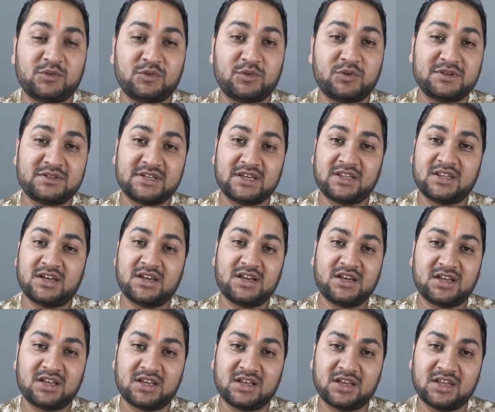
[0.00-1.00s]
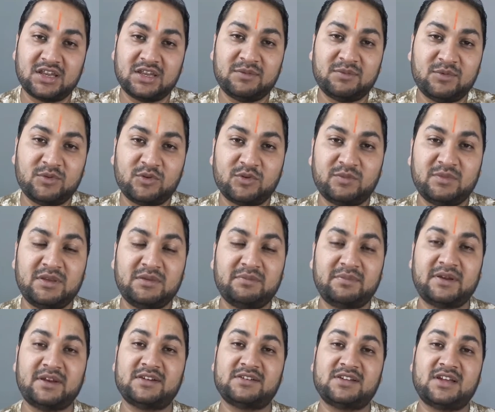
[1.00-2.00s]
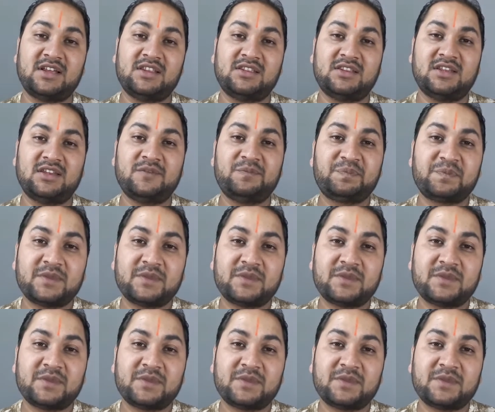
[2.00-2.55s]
और ज़्यादा गरीब लोग भी परेशान थे